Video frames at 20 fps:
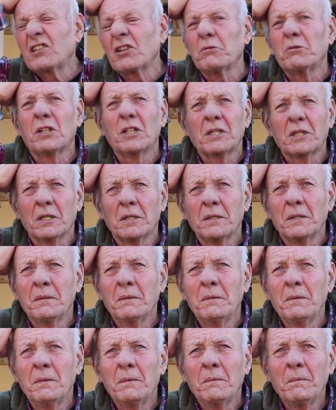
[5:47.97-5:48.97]
Pasó,
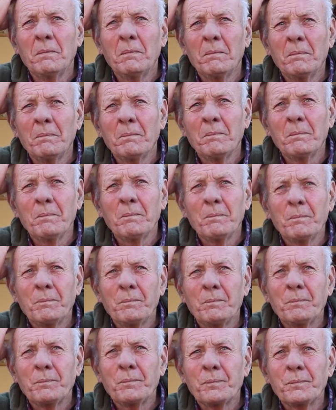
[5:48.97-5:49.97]
pasaron
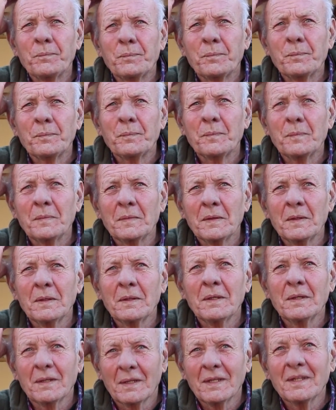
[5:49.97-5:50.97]
justo dos
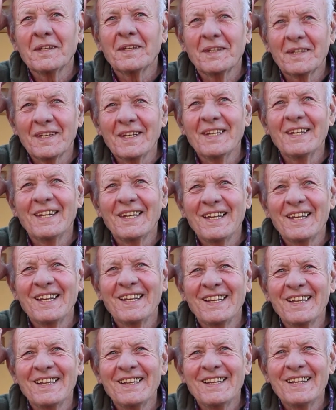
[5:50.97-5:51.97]
autos, así que no se
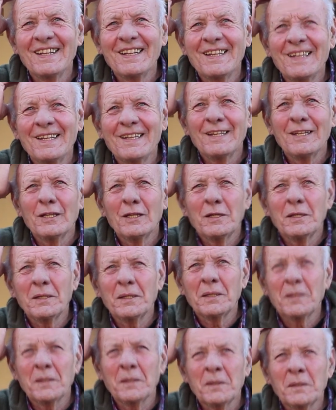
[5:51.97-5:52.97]
escuchó. ¿Quiénes hicieron
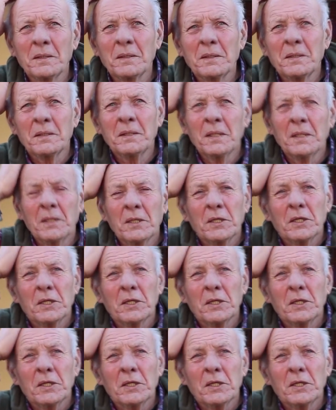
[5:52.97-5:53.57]
las casas esas?